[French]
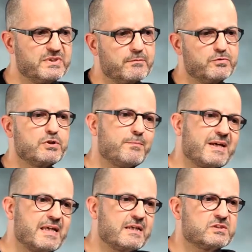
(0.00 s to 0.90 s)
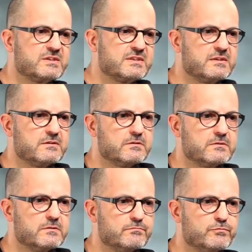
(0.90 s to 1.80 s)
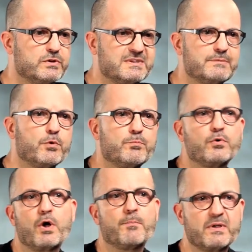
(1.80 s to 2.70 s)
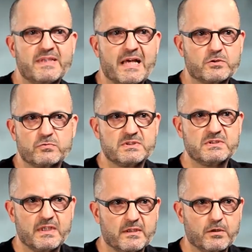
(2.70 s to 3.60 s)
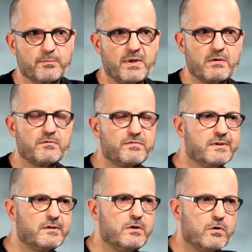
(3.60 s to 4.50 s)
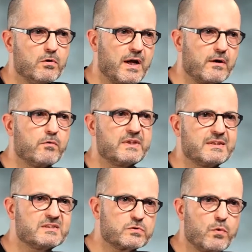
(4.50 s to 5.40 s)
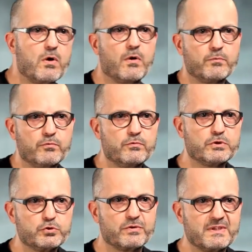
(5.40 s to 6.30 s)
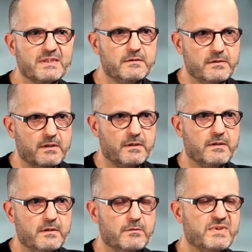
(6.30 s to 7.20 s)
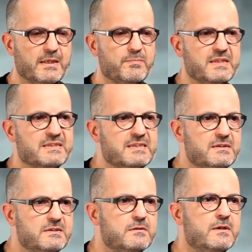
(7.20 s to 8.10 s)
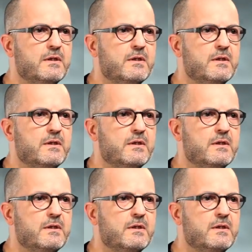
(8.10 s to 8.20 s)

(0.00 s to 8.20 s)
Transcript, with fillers: Puis en plus, le mariage, c'est euh, de type un peu reportage aussi. En quelque part, on, fait, on rencontre en histoire un peu une journée bien précise.